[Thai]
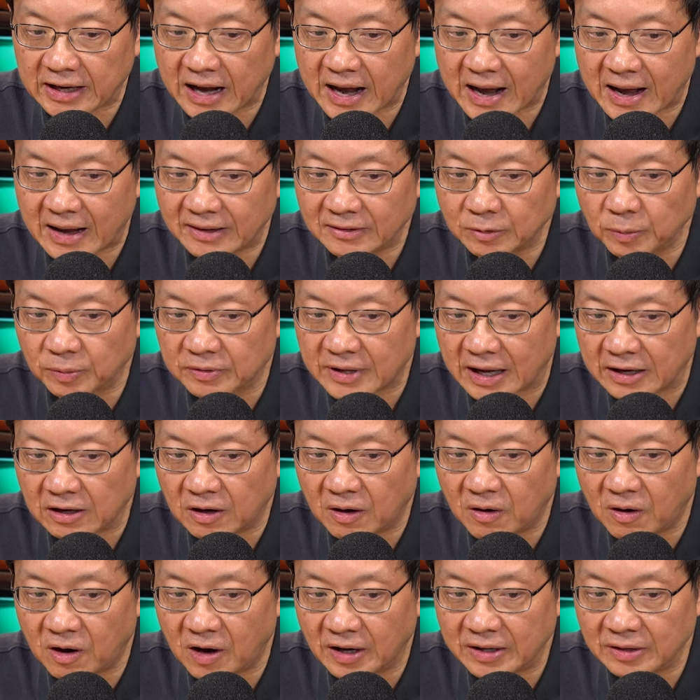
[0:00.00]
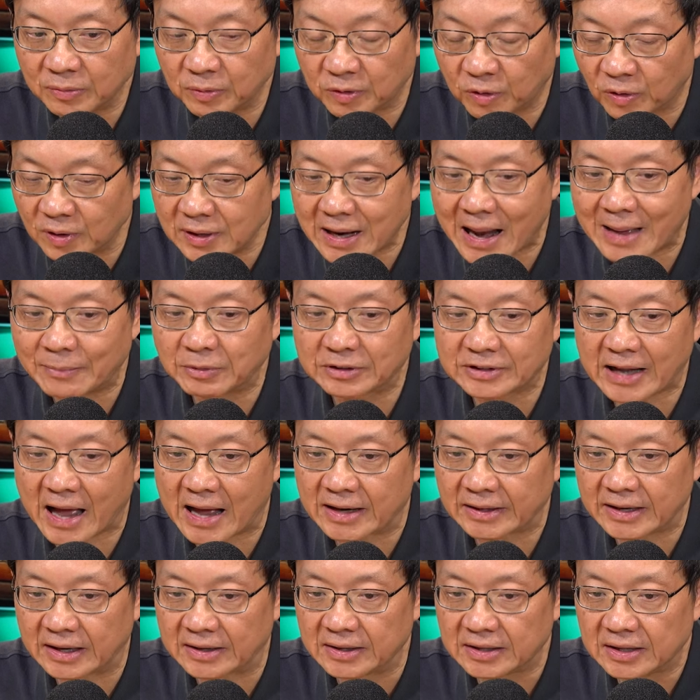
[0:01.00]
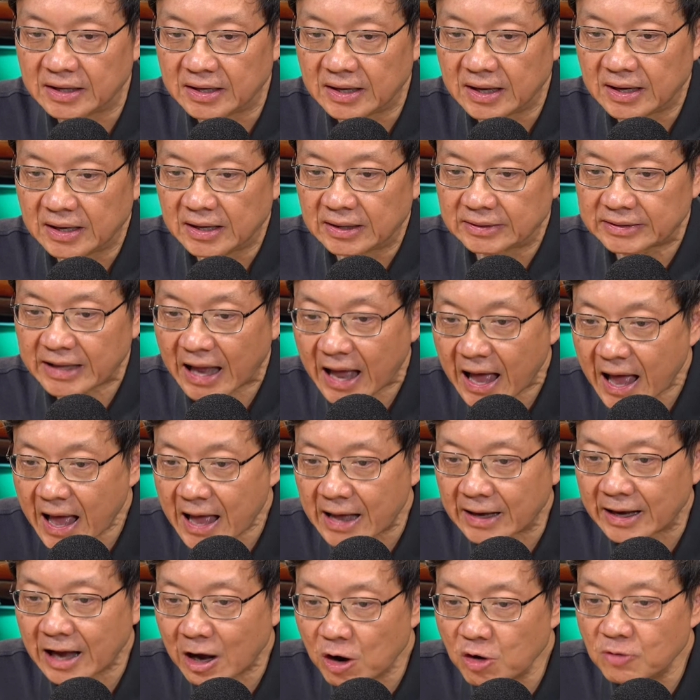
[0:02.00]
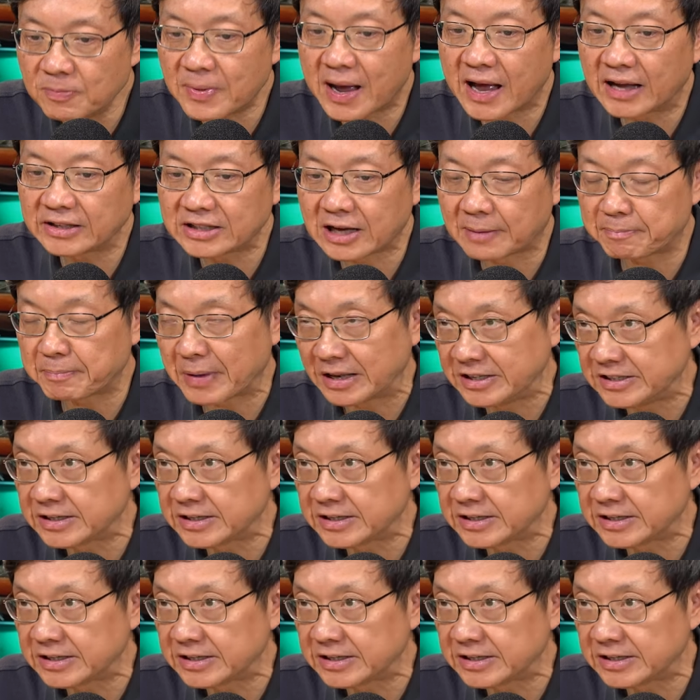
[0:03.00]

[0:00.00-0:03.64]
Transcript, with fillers: การสุสาครสุสงครามต่างๆเนี่ยถ้าเข้ามาจะเป็น